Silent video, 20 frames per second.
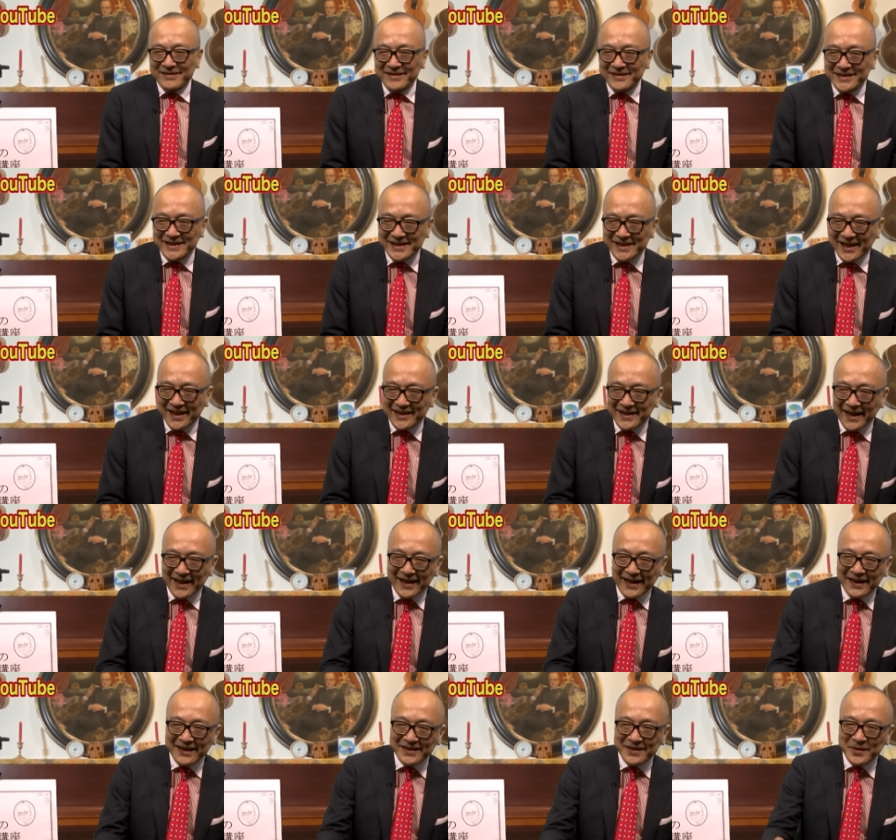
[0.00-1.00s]
の違った
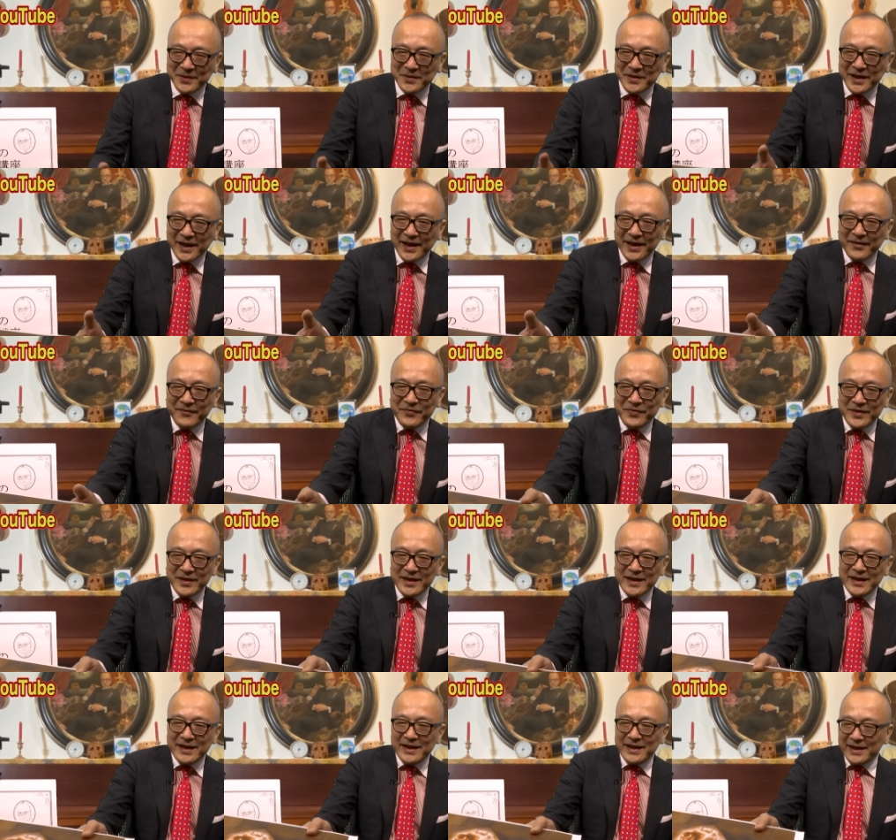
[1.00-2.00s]
環境でこ
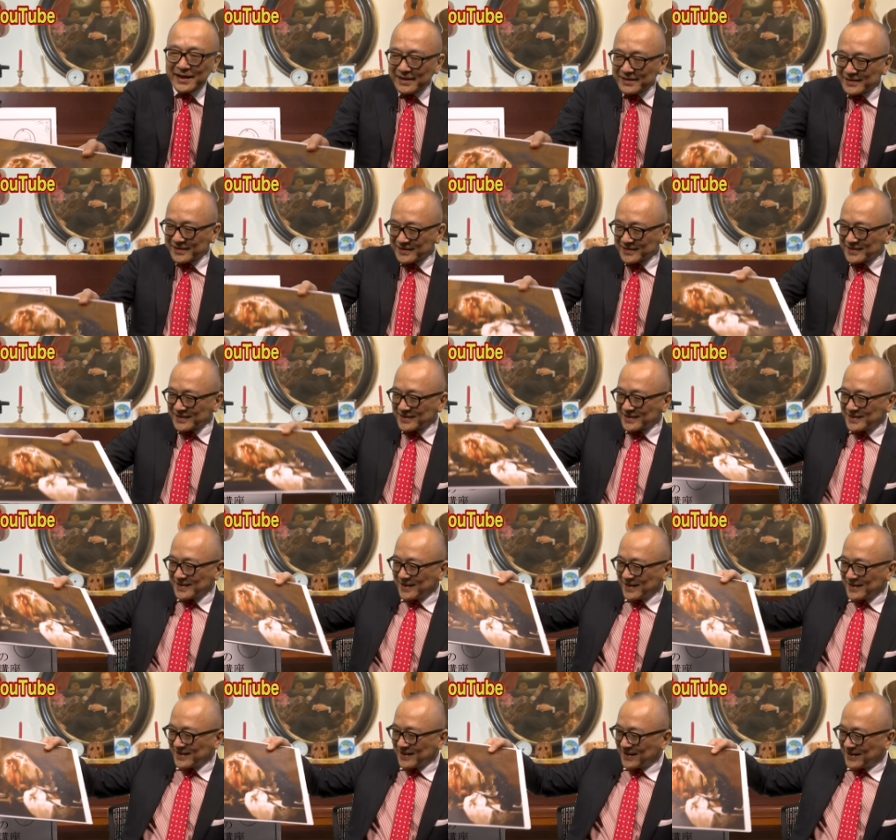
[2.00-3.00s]
ちらであ
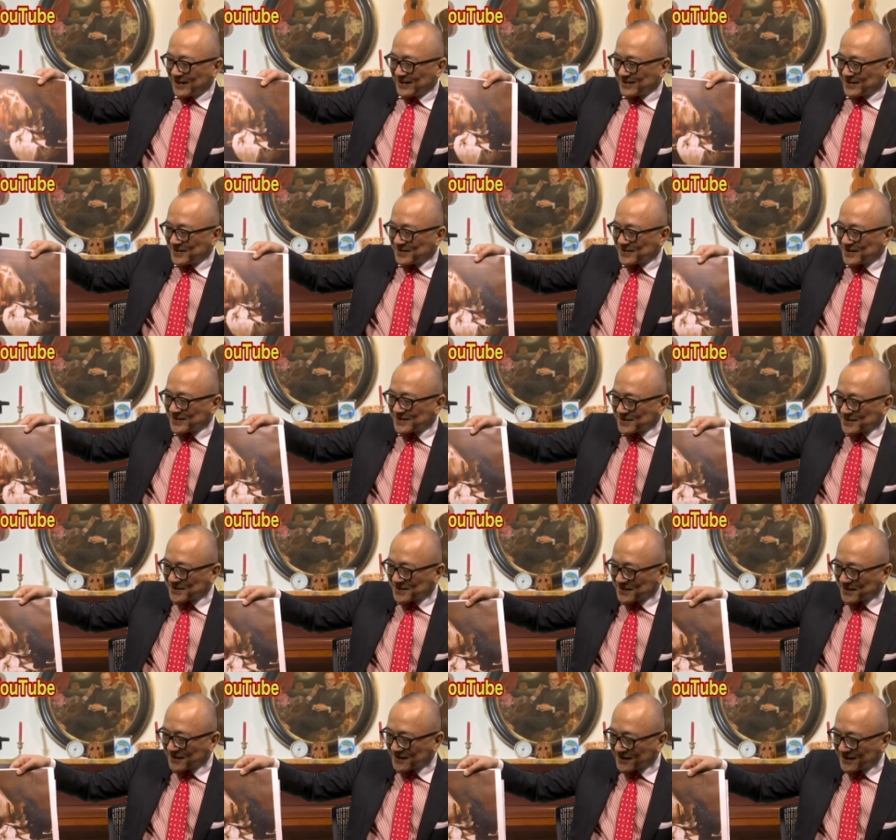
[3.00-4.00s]
違った環境でちょっ
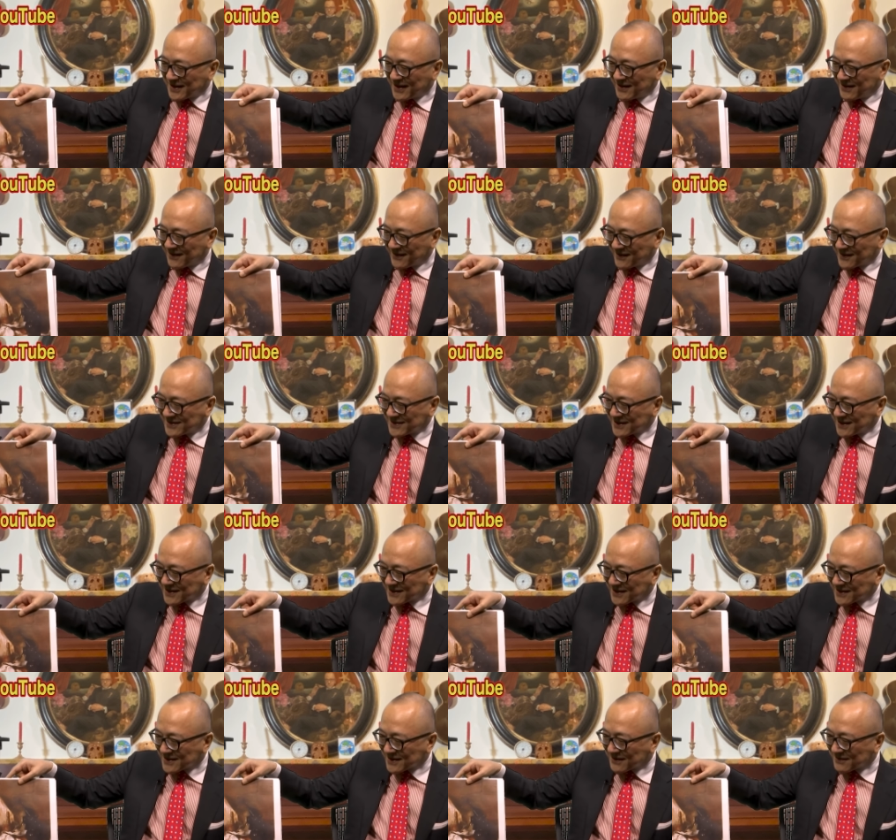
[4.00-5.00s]
と毛色の違っ
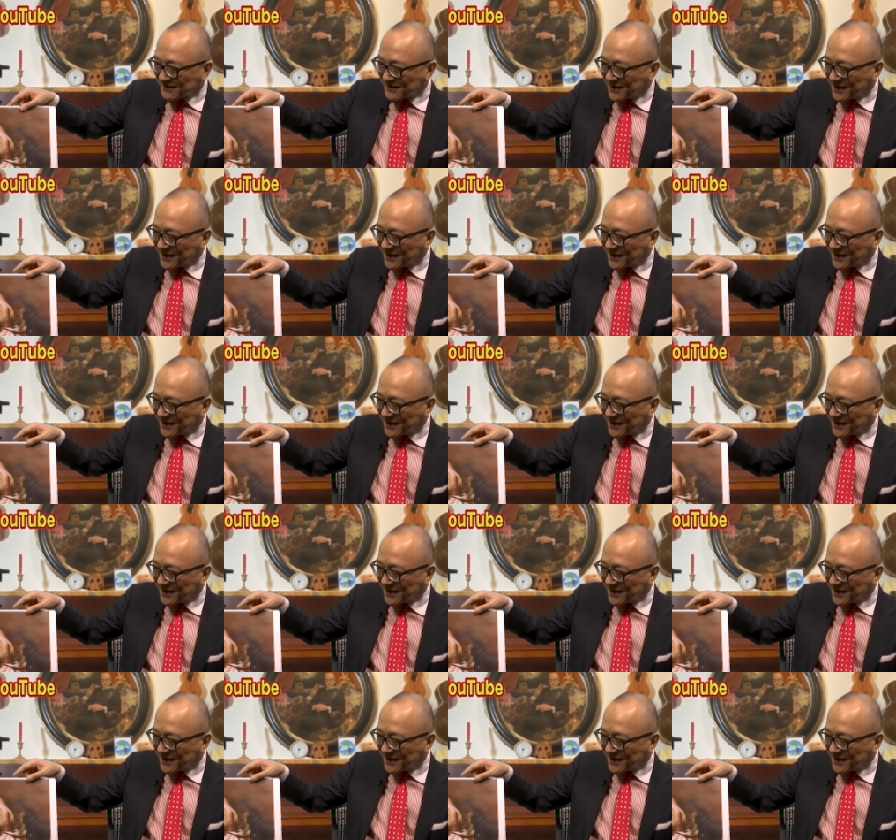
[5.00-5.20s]
た作